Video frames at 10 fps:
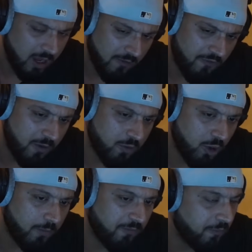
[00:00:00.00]
vom
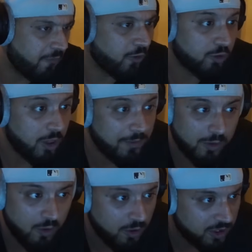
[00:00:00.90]
Kopf, bevor du
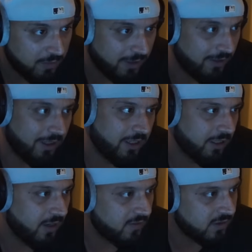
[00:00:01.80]
damit irgendjemanden reden
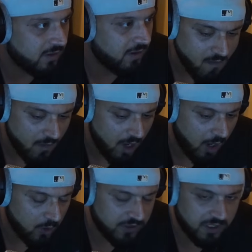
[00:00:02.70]
darfst,
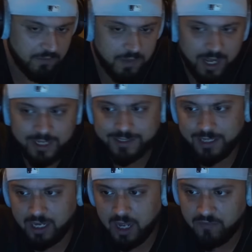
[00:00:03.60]
ausgeben. Alles
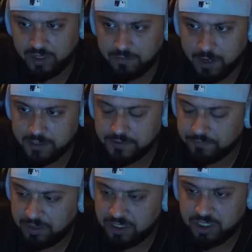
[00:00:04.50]
klar, haben wir gemacht.
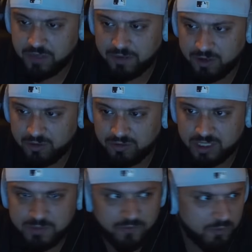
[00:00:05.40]
Bin ich der Meinung,
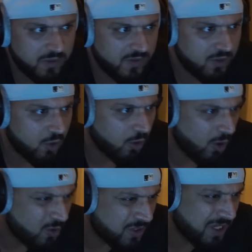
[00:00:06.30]
dass man 25 Euro
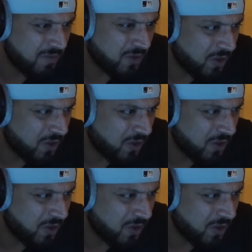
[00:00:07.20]
ausgeben